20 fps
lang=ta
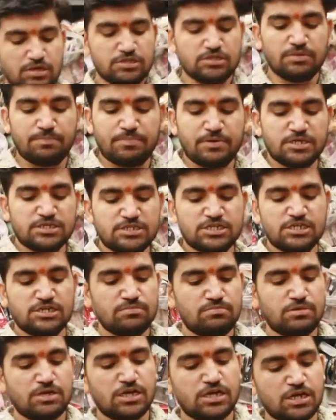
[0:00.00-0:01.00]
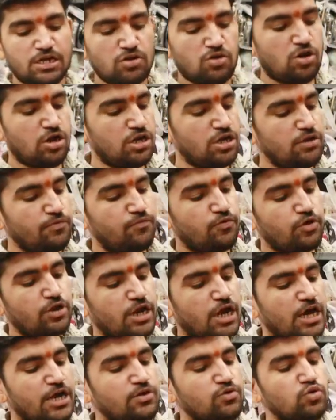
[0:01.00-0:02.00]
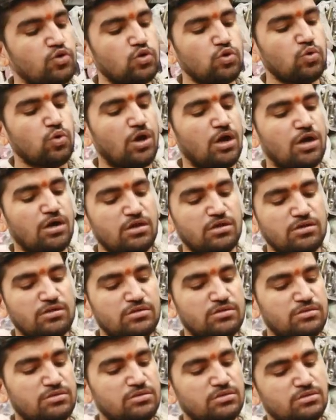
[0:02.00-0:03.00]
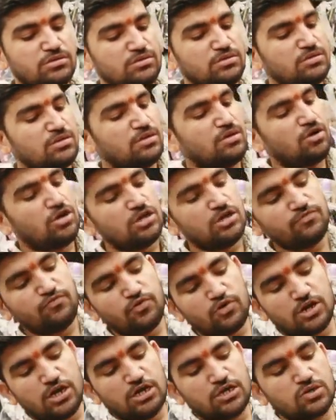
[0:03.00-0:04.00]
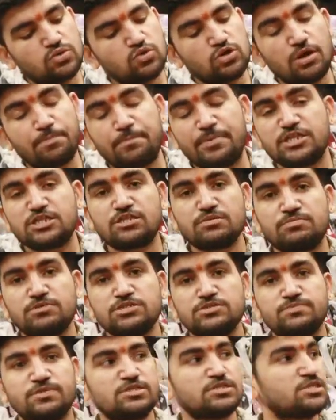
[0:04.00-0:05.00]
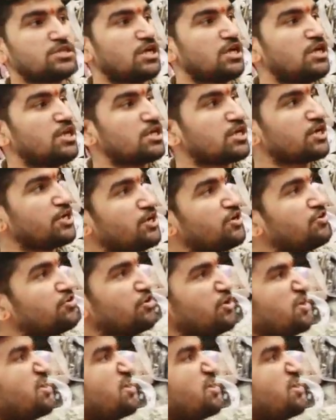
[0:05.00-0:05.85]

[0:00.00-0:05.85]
அந்த பர்ஸ் ஐட்டம் பாருங்க ஆன்லி ஃபார் அறுபது ரூபா சரிங்க சார் ஒன்லி ஃபார் அறுபது ரூபா பத்து பீஸ் பத்து கலர் கிடைக்கும்